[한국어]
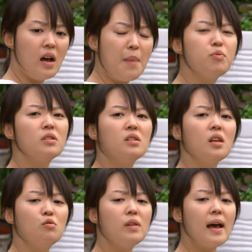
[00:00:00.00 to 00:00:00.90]
앞으로
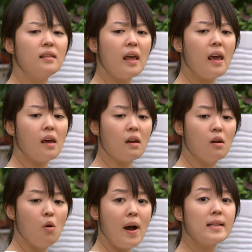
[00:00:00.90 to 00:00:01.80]
니네 누나한테
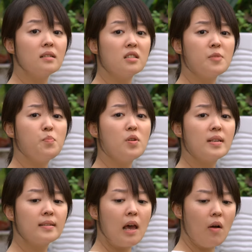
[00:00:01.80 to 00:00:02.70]
화장실 10분
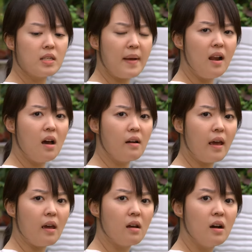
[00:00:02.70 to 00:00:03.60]
이상 사용하지 말라
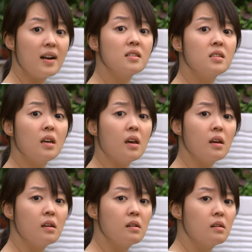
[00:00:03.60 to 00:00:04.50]
그래. 알았지?